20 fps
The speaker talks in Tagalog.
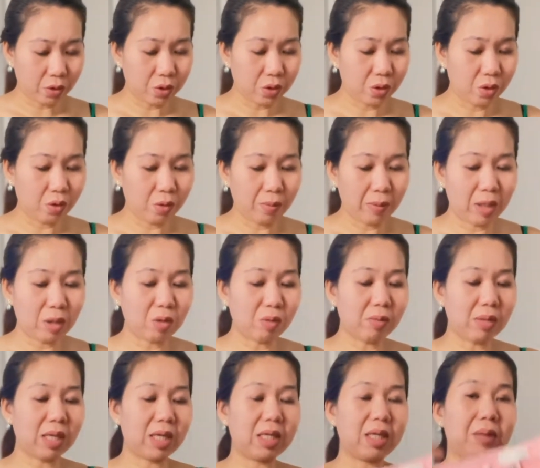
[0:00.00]
So, merong
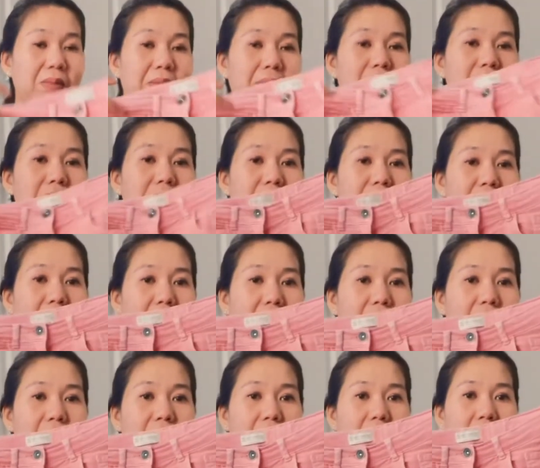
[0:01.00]
mga nag-message sa
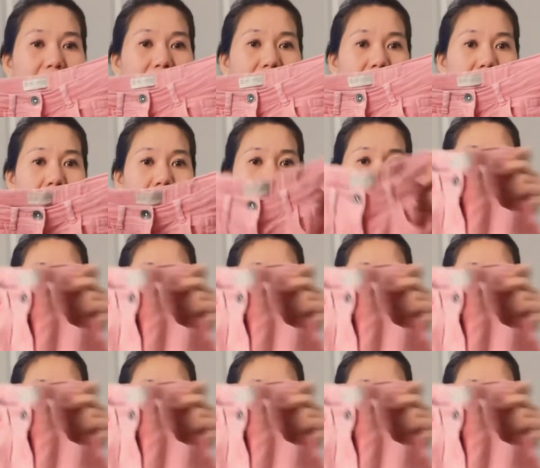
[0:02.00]
akin ng mga